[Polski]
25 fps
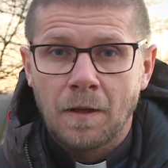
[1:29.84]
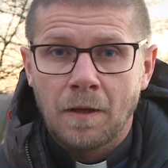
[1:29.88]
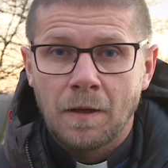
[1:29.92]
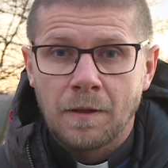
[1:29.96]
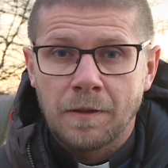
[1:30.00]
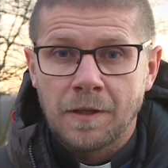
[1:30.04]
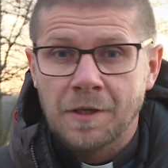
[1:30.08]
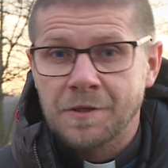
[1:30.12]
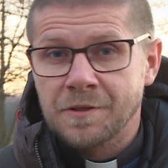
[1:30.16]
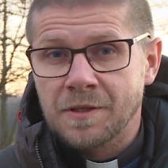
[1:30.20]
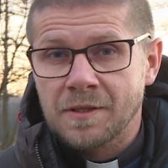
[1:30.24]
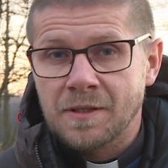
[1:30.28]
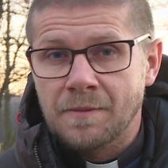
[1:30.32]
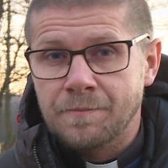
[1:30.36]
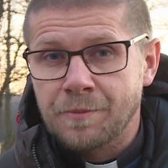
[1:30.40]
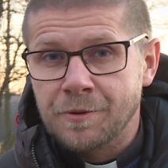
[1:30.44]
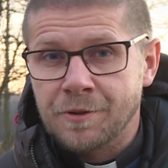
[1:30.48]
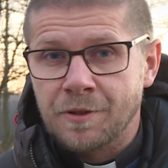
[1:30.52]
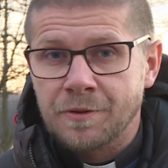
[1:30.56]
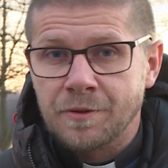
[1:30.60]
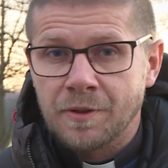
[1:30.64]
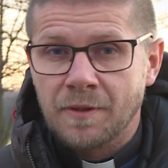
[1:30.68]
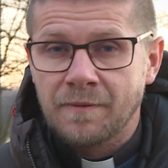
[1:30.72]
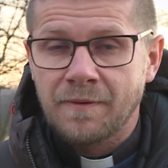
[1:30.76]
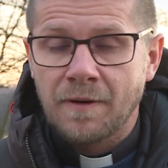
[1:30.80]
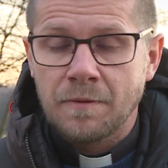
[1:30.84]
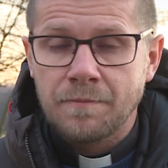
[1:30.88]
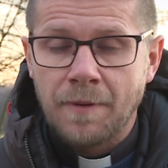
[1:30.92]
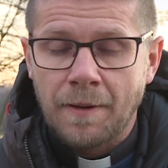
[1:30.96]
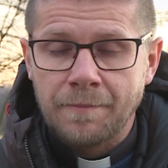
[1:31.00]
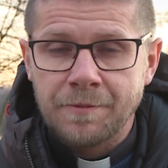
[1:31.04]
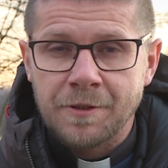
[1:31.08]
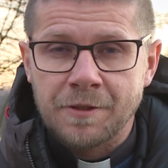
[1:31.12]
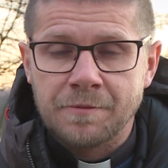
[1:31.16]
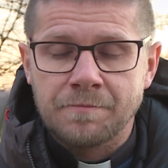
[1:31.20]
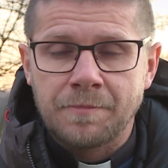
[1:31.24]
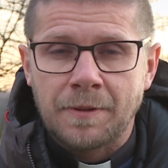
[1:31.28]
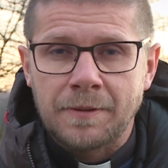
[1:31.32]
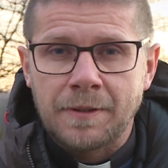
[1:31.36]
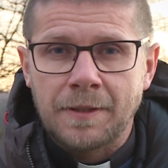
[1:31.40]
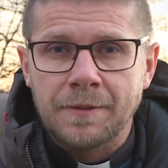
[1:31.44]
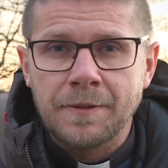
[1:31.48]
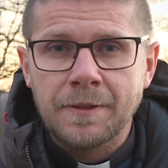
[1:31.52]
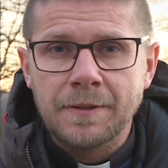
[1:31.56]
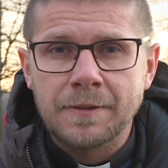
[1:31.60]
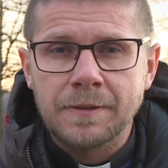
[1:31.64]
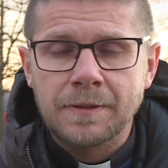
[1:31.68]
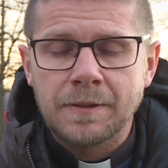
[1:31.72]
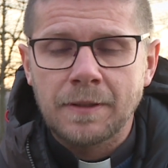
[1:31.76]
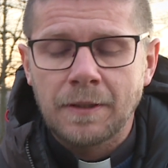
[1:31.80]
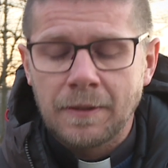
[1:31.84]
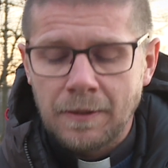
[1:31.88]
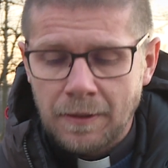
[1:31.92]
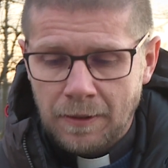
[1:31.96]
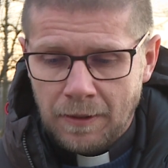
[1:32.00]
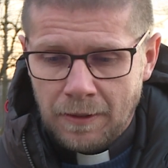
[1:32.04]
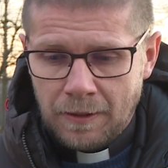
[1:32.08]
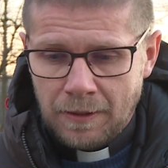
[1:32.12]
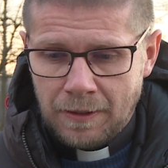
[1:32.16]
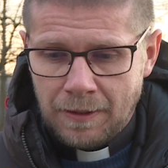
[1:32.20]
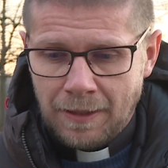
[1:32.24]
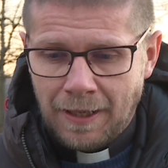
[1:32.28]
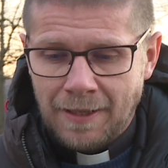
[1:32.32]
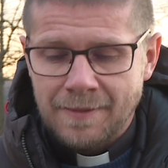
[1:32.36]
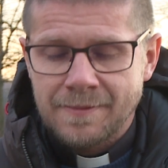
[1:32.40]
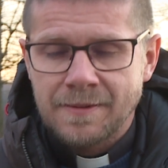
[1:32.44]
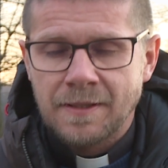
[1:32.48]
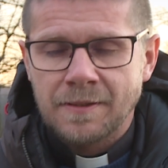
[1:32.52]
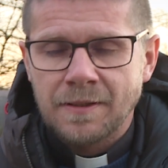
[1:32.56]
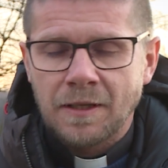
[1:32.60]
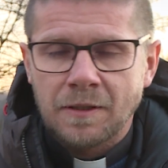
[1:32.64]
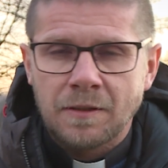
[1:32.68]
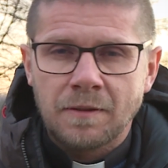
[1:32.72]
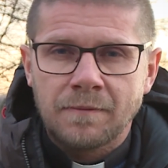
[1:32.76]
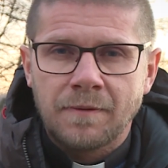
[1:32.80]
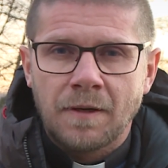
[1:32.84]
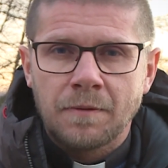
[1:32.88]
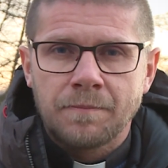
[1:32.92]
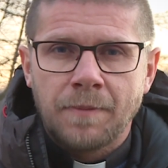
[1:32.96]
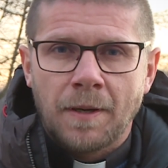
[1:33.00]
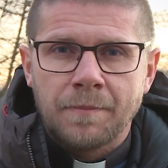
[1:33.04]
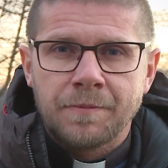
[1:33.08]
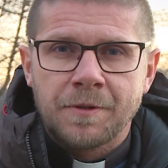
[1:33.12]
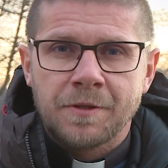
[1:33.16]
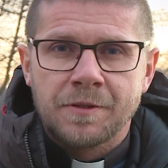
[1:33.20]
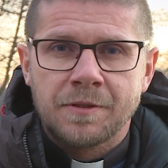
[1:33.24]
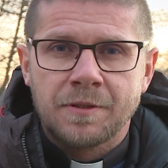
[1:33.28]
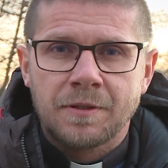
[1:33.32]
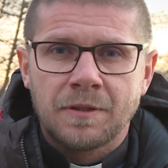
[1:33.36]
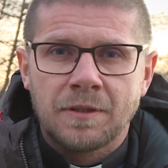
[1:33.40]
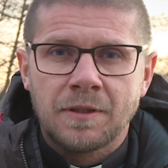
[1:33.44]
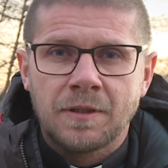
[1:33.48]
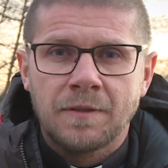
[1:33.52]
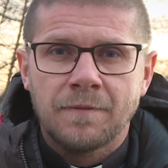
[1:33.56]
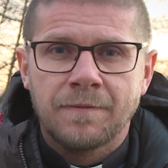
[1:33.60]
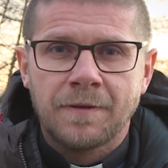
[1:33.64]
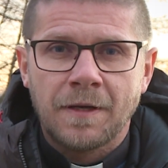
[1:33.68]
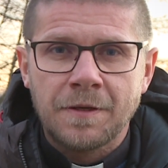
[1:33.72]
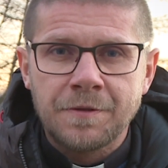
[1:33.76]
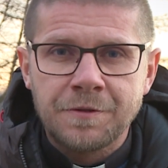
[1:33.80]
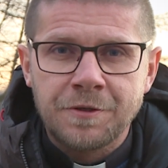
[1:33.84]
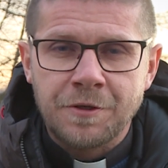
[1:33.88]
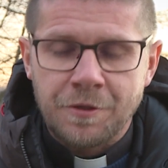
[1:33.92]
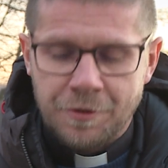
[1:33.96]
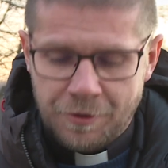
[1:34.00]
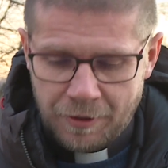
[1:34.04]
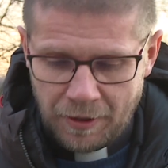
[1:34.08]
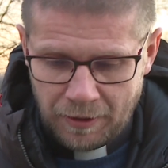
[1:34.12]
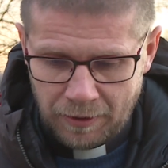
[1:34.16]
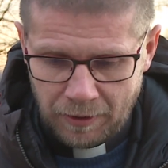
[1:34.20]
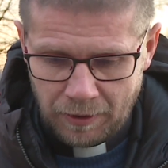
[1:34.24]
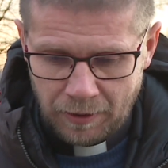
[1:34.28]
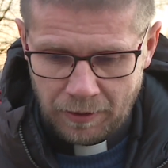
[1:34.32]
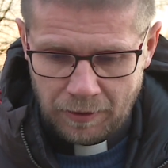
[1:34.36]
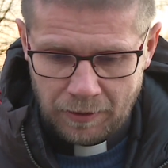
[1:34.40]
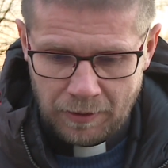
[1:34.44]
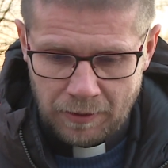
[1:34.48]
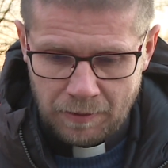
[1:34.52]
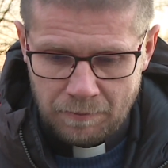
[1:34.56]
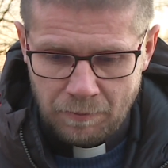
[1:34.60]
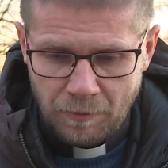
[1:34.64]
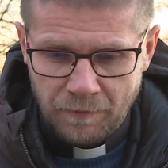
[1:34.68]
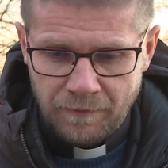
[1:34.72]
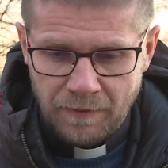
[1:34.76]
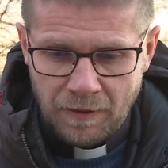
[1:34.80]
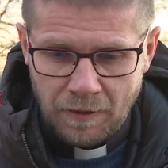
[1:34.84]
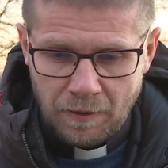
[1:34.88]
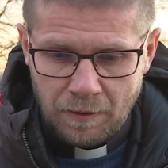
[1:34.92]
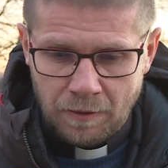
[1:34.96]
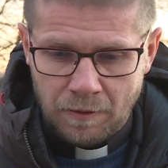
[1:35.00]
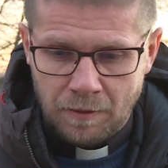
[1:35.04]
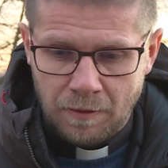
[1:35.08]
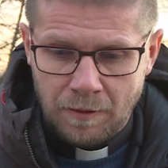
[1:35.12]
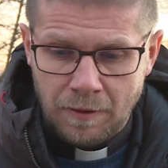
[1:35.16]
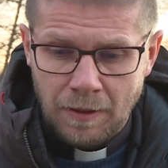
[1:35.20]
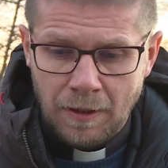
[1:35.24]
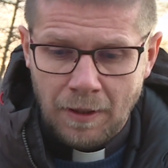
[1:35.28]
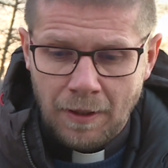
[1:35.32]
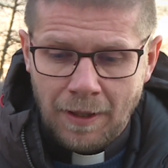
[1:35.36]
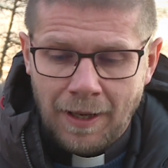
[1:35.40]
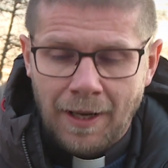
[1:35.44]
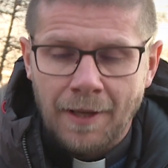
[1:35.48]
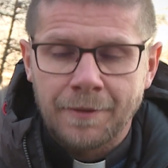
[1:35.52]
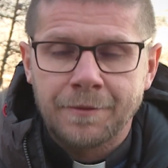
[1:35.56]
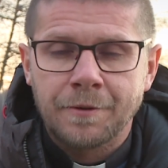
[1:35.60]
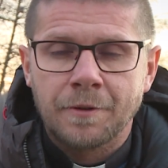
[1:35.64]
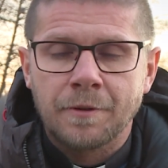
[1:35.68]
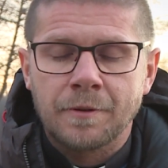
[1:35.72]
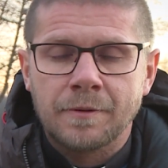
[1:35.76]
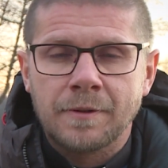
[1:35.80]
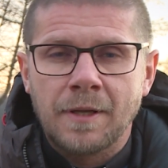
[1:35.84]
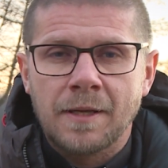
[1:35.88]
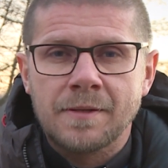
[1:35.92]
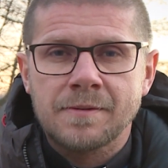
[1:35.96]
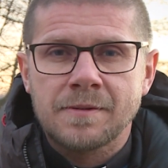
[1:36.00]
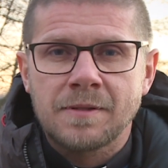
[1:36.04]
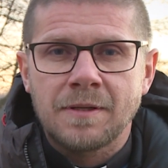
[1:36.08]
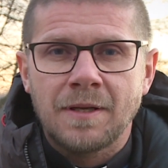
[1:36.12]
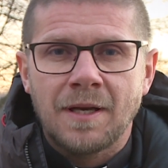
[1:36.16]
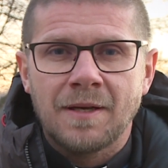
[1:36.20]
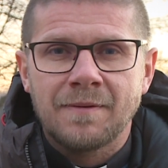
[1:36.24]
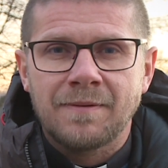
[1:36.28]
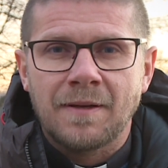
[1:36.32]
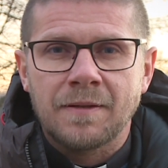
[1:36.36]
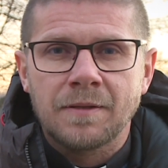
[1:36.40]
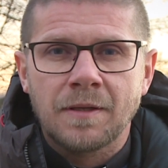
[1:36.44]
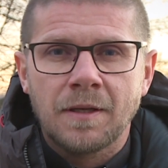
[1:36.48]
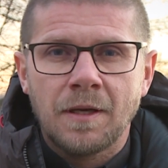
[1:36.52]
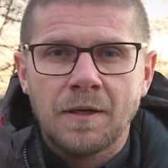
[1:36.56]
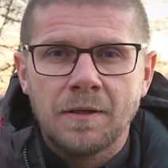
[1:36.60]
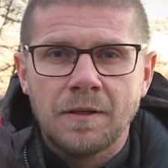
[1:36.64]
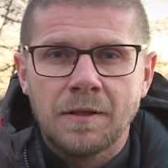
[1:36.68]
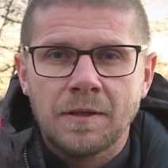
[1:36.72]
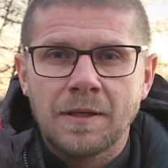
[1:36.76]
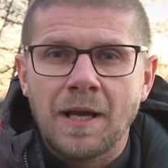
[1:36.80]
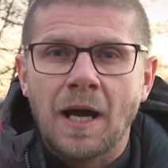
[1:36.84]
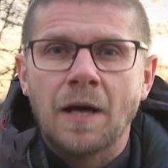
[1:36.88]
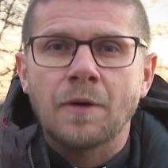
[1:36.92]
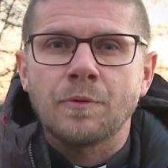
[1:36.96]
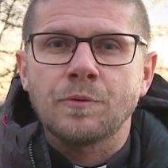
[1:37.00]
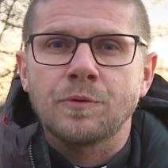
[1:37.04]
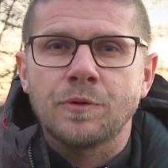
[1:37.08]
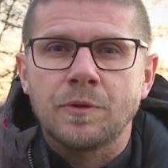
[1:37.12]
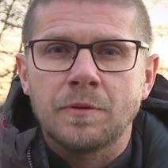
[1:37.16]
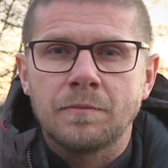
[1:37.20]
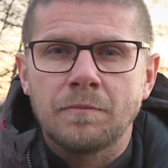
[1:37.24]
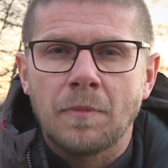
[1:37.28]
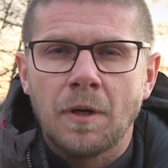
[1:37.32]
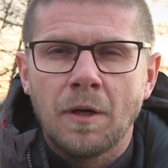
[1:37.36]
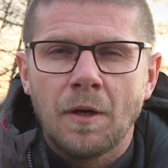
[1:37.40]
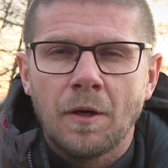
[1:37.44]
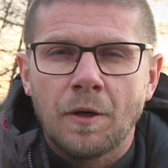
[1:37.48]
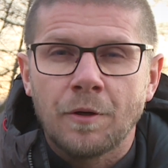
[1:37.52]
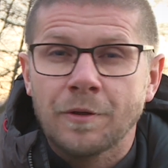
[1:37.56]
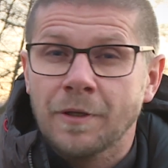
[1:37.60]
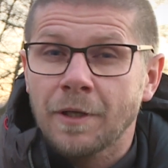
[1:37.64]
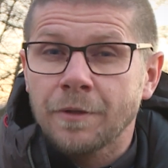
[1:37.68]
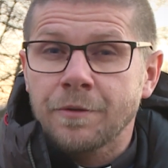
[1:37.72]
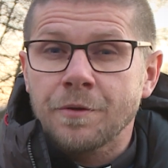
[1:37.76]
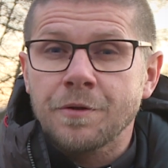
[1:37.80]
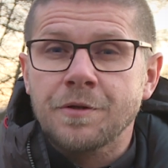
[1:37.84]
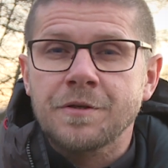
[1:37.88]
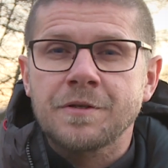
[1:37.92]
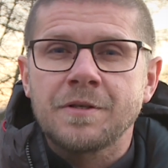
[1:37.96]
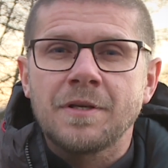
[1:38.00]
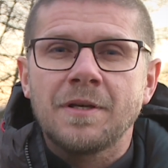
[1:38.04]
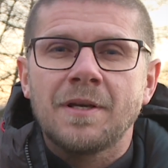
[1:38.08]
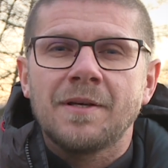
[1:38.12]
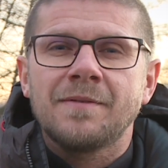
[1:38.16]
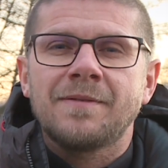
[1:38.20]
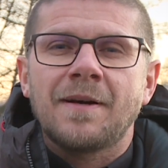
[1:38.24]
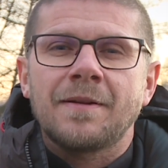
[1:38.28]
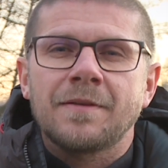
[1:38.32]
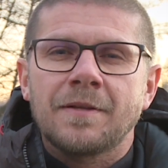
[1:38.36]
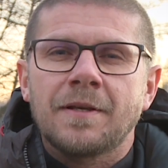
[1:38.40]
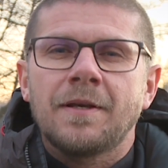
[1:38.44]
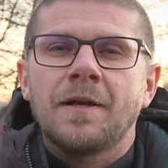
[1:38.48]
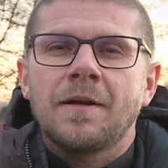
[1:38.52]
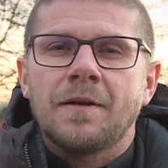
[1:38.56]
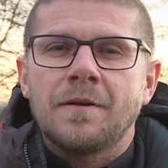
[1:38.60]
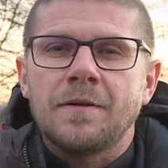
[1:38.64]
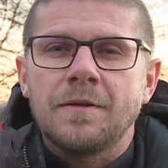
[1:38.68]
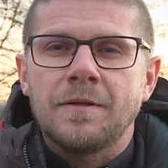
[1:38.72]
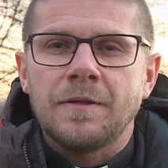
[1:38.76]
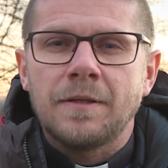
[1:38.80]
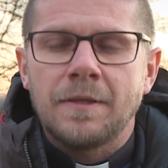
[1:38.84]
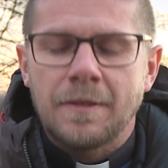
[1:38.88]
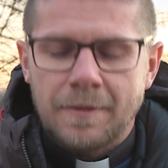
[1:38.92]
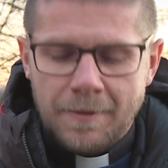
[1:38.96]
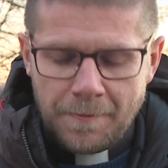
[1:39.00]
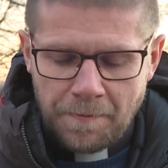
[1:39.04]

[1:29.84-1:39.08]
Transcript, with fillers: jeszcze zapoczątkował papież Benedykt, a zredagował papież Franciszek. Mówię o adhortacji Ewangelii Gaudium, o radości Ewangelii.